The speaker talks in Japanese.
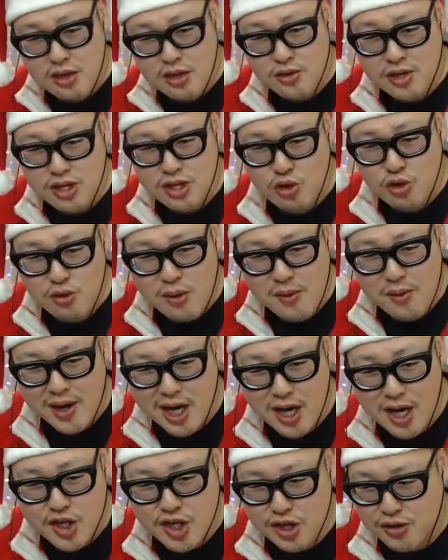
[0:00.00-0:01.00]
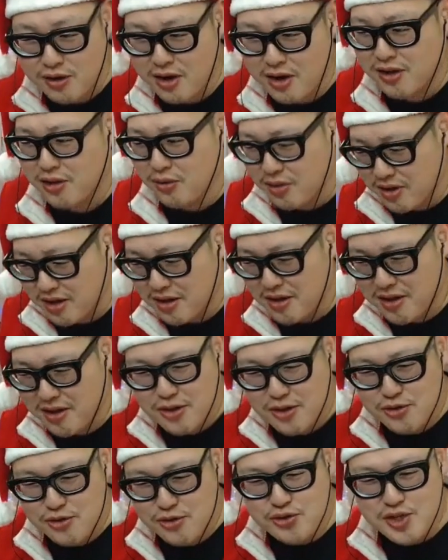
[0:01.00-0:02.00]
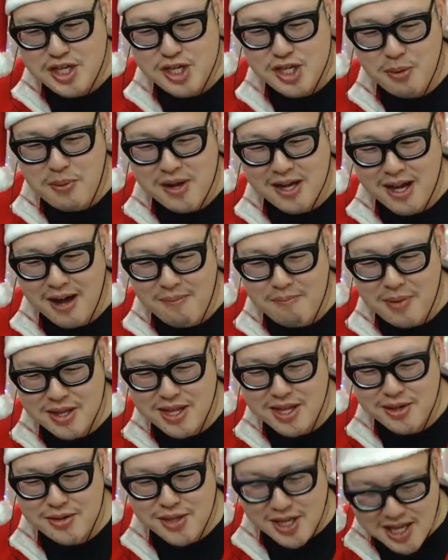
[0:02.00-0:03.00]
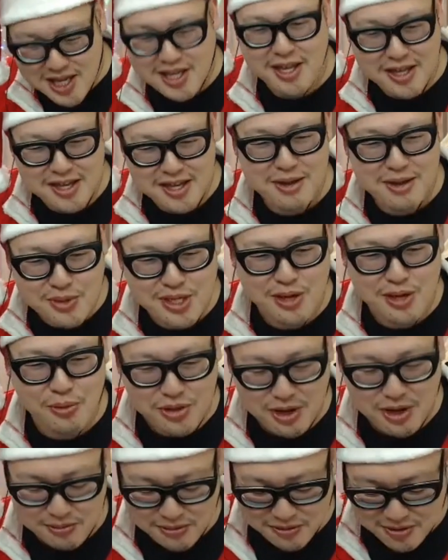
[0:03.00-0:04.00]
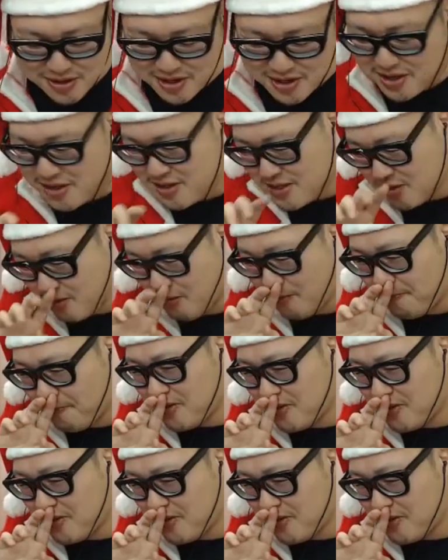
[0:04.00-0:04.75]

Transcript: イルの井上は返してくれるけどね、富士そば頑張ってくださいって DM 来たことあるもん。そう。